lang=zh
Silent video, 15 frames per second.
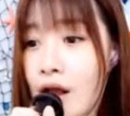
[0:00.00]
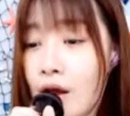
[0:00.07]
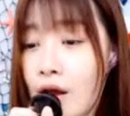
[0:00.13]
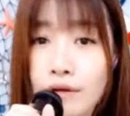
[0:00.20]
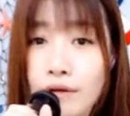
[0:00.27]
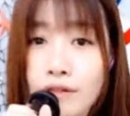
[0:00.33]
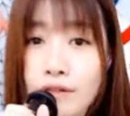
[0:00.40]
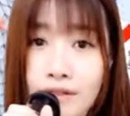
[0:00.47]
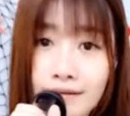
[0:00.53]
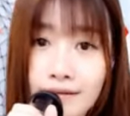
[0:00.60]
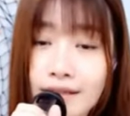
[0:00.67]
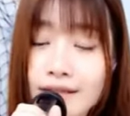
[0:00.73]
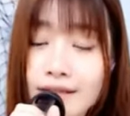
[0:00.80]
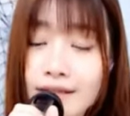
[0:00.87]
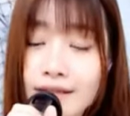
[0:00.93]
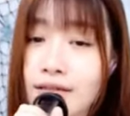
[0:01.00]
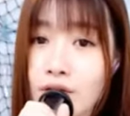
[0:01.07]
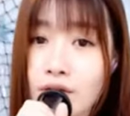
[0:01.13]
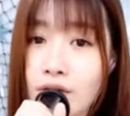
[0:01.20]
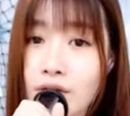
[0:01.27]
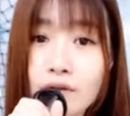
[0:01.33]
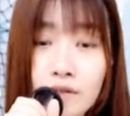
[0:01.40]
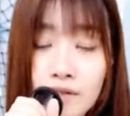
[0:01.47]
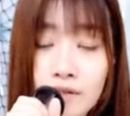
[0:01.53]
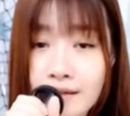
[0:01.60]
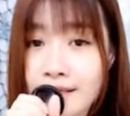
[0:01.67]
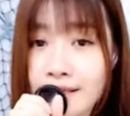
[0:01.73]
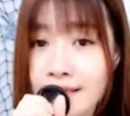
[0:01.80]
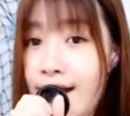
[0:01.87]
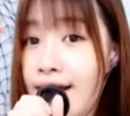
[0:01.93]
我想你就站
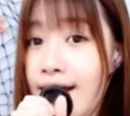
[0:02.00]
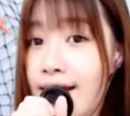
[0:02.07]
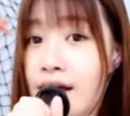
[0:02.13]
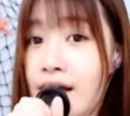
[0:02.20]
在